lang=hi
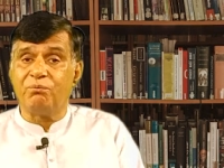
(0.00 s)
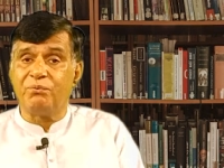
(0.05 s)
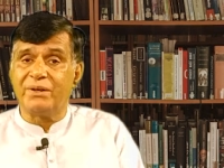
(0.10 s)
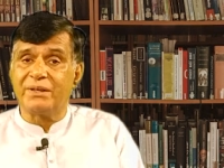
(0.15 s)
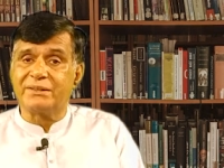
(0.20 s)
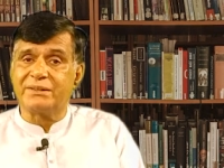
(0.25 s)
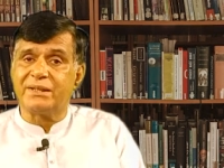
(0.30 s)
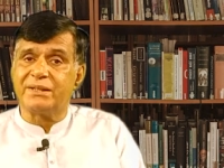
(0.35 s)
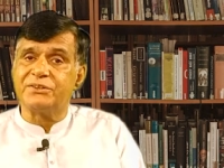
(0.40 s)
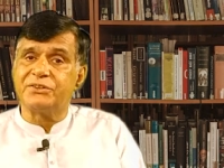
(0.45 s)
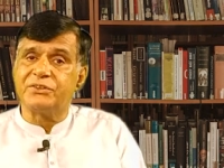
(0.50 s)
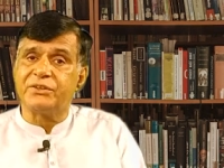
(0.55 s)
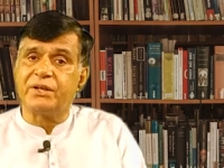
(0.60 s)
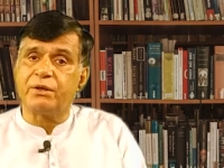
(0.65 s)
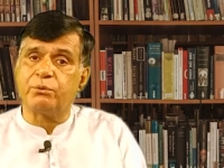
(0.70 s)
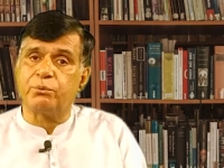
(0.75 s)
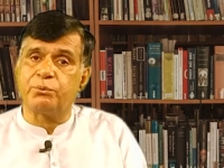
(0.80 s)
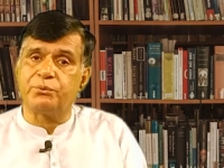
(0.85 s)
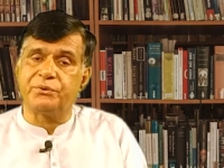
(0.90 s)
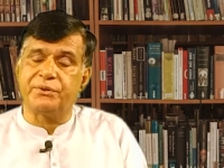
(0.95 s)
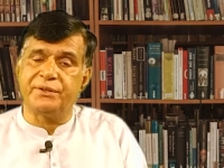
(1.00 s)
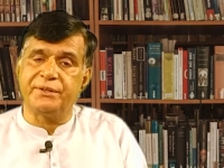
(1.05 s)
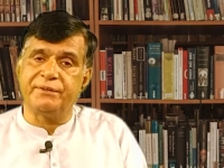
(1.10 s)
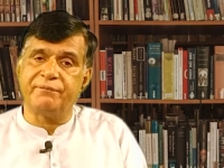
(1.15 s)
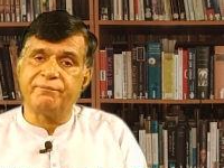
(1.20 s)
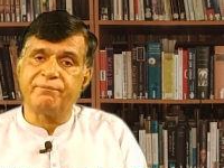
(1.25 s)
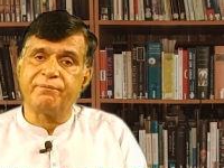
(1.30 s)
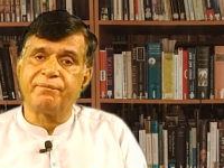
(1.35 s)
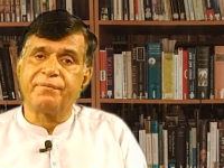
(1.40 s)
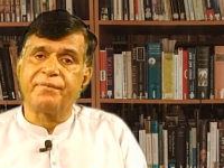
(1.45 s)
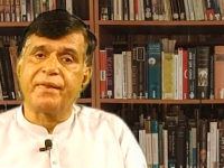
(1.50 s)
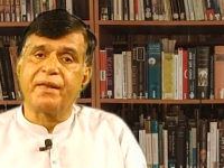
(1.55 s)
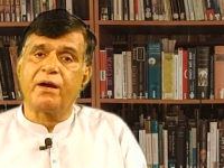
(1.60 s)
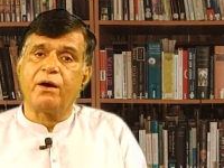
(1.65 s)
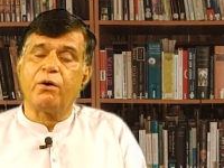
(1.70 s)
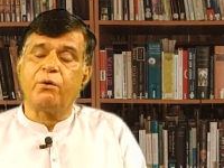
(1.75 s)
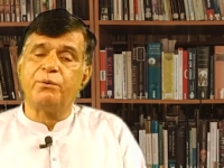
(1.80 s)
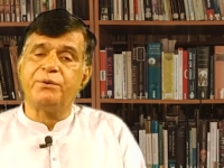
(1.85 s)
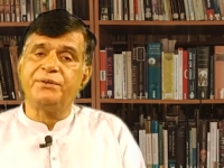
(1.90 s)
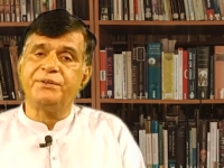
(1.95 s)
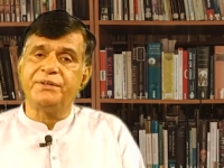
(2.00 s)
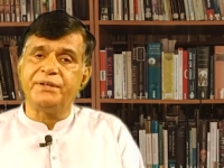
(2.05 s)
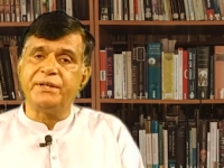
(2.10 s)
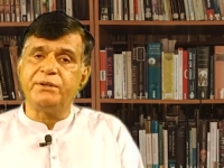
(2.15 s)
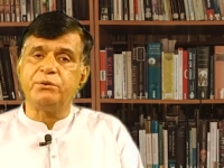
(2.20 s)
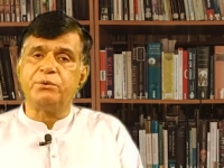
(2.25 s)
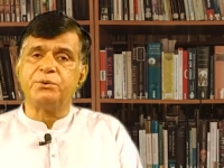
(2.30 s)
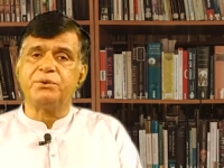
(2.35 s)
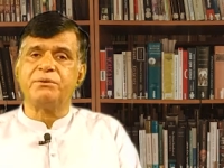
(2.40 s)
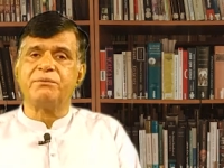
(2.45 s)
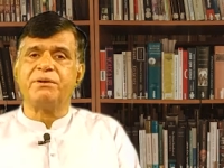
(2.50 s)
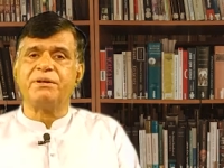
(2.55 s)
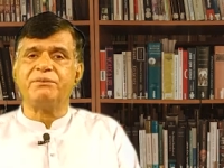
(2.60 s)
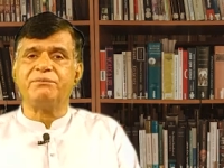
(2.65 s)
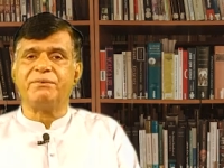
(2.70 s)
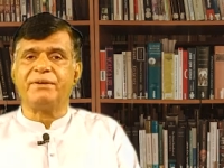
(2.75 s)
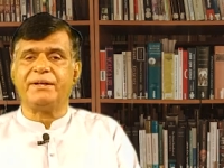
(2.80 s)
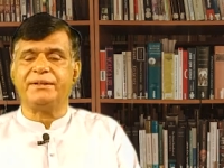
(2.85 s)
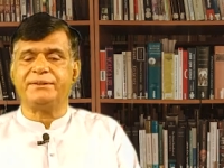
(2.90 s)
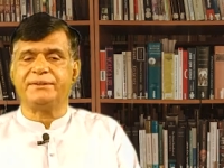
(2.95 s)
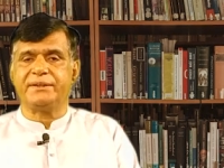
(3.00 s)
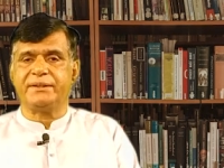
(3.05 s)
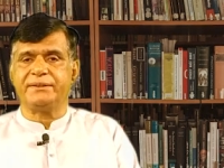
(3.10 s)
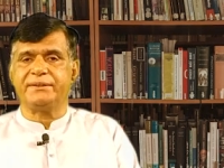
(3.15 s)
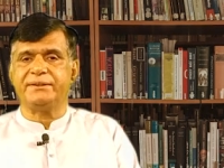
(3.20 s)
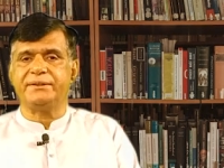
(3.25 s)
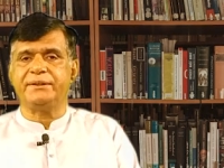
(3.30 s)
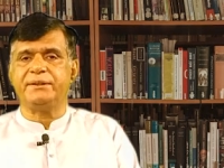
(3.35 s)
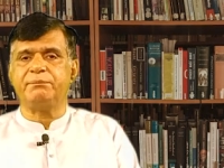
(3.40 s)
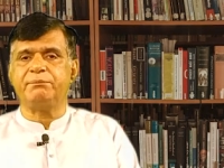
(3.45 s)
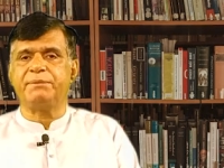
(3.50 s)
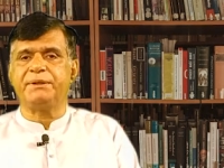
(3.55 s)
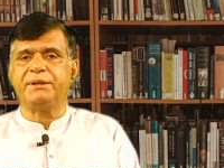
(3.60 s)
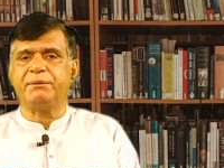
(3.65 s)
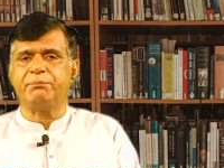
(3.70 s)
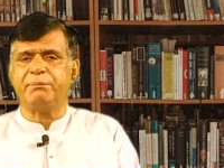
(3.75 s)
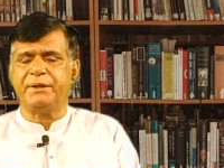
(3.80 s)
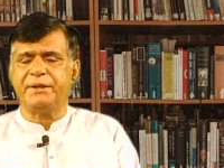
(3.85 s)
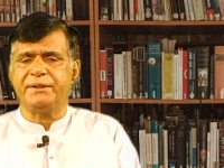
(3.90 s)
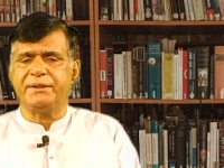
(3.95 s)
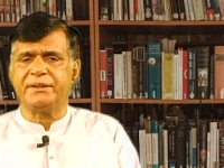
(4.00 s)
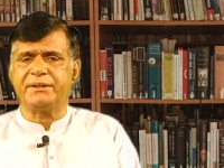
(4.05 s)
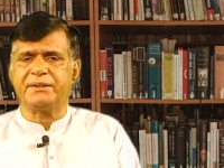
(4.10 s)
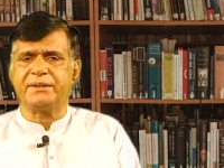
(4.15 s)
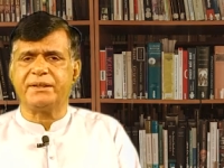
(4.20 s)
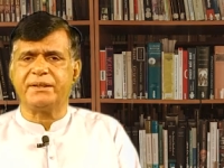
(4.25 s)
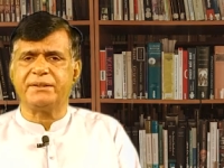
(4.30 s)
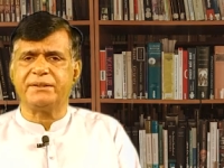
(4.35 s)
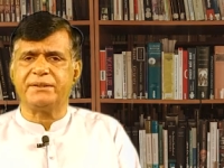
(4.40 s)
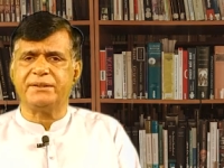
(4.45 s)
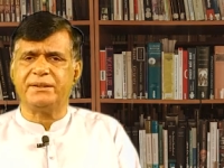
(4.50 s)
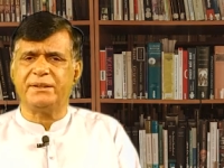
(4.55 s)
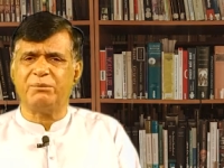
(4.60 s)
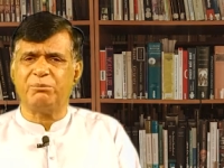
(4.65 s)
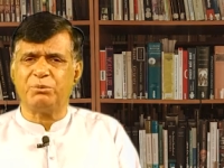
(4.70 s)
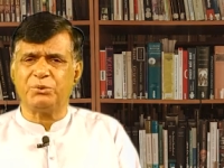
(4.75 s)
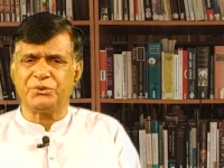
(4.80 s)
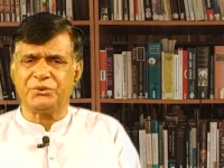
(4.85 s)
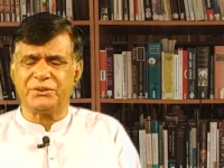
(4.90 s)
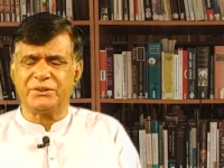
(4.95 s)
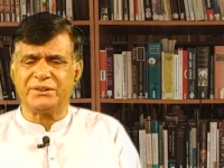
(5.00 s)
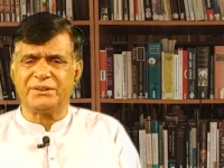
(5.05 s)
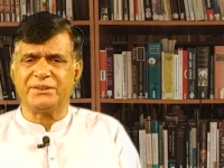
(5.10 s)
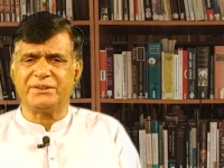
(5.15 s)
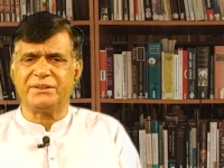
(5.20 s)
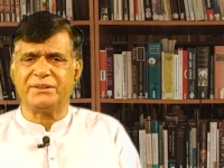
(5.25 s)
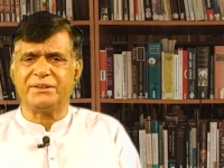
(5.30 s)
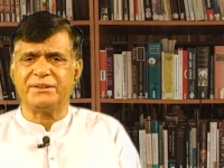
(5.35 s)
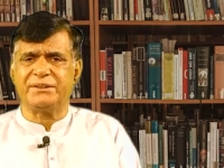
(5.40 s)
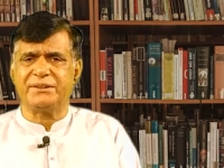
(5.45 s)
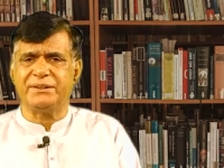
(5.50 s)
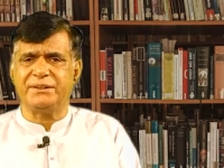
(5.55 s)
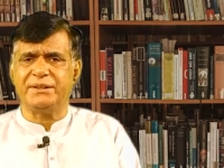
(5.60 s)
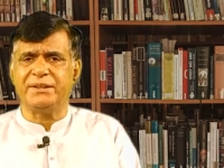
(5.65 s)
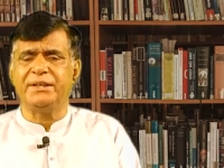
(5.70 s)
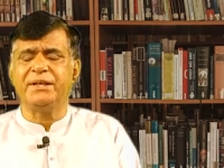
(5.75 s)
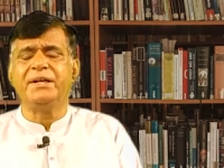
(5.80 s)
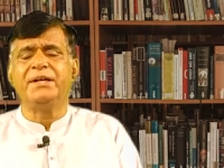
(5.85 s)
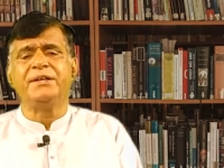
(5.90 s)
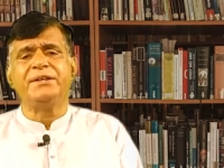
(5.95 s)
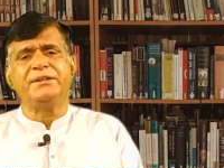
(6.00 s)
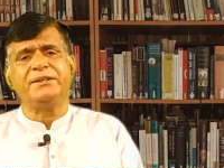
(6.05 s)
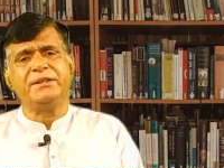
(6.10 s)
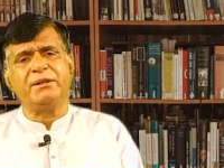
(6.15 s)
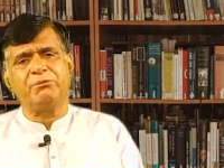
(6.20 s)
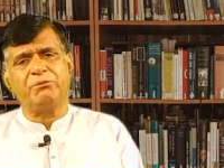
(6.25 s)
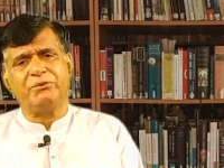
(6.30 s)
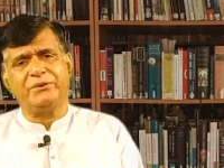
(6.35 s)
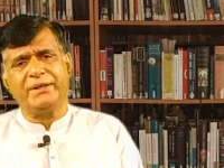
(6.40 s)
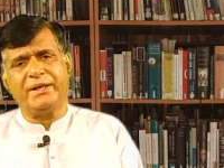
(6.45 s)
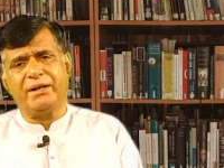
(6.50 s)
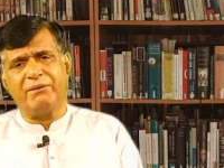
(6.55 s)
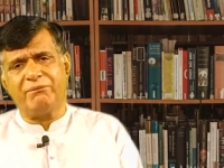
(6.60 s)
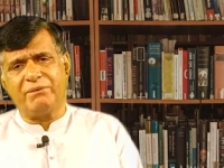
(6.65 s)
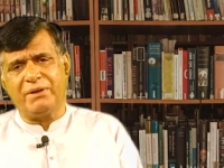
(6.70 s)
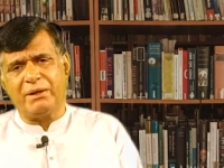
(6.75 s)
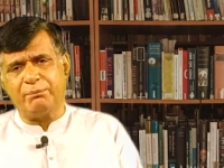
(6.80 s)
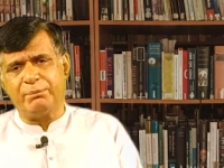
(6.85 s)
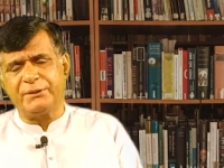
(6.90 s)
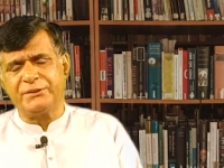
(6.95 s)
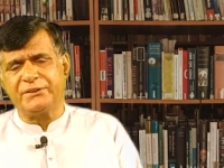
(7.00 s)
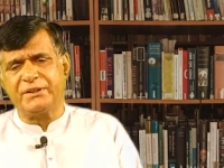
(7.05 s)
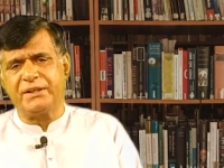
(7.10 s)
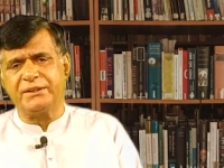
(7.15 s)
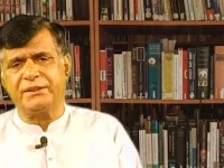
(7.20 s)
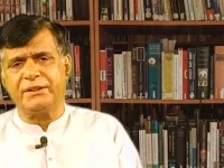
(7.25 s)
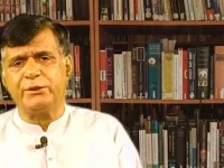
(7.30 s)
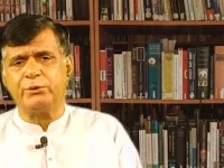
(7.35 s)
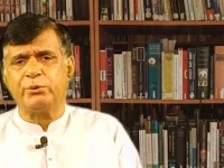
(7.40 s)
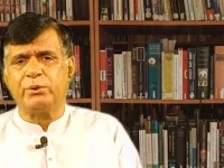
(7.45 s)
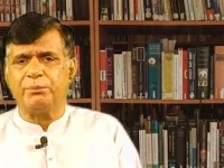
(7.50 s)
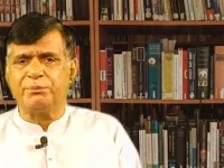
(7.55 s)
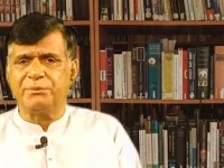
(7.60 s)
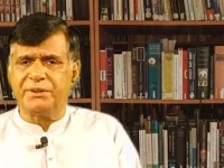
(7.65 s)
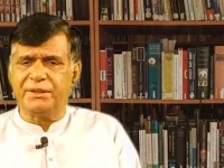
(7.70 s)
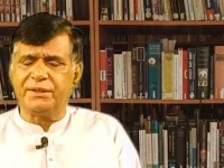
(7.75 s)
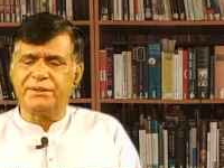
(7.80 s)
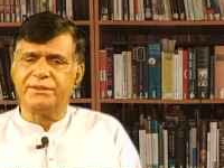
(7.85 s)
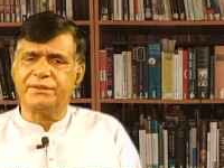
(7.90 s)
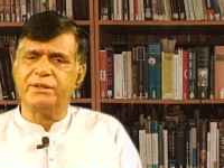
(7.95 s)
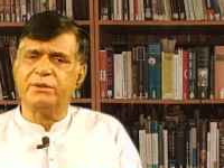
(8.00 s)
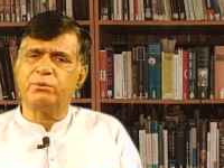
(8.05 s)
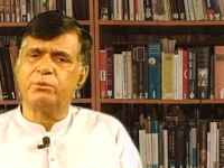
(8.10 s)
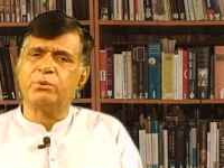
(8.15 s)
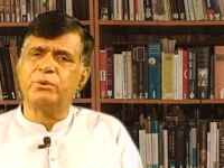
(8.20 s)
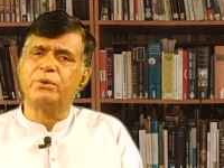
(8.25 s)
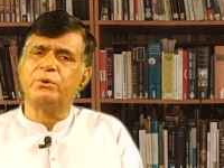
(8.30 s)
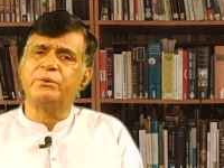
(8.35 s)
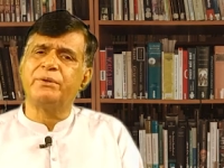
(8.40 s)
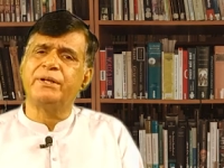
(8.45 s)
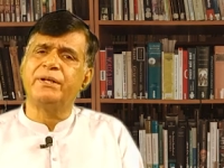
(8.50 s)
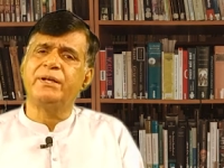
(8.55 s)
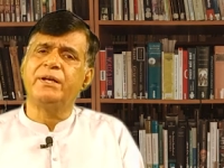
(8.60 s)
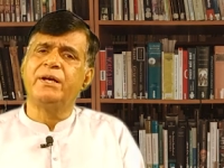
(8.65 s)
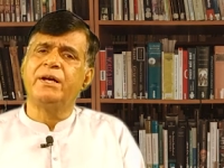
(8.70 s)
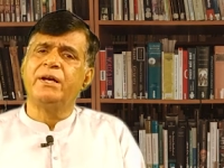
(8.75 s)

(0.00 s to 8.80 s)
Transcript: वक्त अच्छा गुजरे और ये नौजवान वहाँ जाते हैं बड़ी मेहनत करते हैं मशक्कत करते हैं जब वो यहाँ वापस आते हैं तो हम देखते हैं उन्होंने